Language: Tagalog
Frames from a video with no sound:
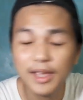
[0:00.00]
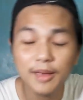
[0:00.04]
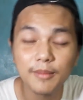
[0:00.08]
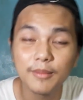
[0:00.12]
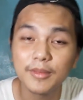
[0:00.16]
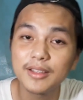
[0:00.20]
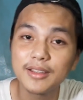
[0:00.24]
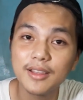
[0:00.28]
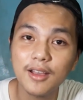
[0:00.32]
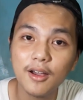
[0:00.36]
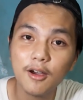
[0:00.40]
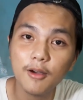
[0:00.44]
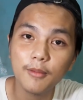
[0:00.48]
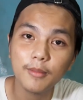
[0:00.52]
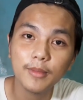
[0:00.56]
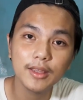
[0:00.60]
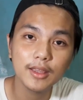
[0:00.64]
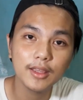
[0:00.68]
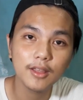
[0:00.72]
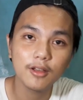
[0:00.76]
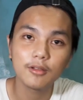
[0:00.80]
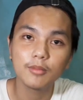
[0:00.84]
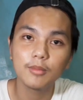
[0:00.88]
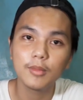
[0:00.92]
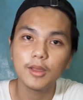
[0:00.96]
Basta comment
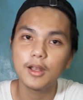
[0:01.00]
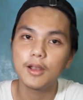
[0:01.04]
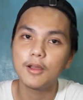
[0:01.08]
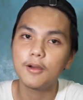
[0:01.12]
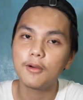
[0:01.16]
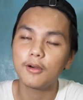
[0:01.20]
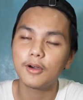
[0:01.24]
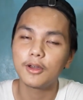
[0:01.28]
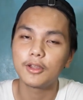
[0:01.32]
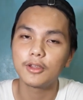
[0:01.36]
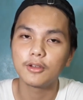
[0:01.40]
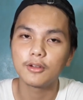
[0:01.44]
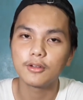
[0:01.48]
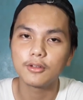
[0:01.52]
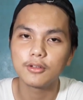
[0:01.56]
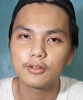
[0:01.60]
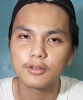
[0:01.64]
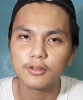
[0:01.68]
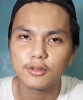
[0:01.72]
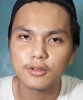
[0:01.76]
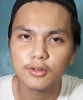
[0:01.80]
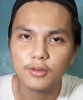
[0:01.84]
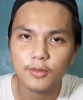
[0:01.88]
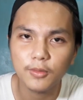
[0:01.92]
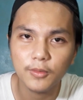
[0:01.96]
down below kung ano gusto
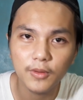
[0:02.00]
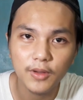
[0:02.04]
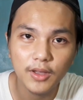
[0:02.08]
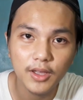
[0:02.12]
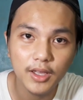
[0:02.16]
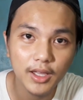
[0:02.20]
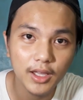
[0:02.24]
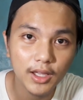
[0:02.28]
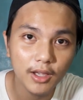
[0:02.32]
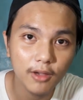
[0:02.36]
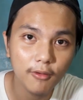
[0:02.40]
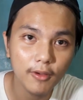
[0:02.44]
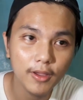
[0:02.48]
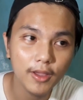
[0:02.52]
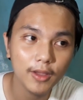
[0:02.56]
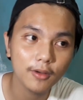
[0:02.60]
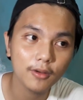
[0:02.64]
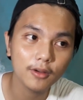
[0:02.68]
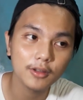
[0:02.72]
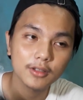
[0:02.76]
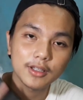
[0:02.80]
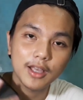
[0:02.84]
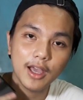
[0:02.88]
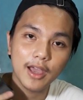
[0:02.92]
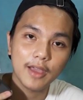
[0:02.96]
nyo buhin ko
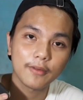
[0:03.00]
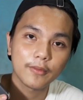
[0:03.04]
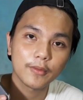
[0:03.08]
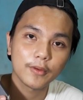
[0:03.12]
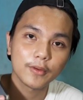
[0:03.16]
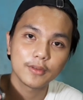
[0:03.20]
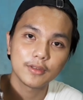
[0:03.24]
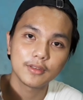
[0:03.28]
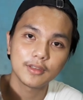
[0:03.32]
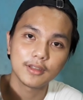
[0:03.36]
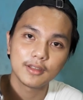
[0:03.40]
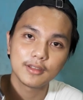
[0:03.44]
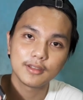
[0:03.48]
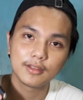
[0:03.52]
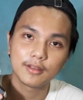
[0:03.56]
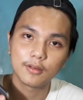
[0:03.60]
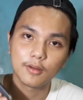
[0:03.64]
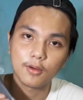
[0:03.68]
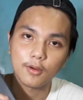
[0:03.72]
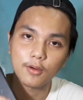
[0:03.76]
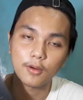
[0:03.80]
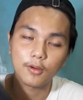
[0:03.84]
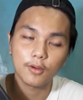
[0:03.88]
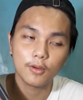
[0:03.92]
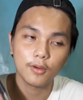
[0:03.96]
sa iPhone 6
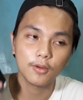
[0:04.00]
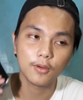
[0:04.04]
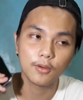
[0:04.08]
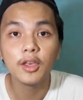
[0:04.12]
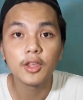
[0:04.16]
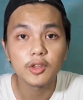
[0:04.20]
ko.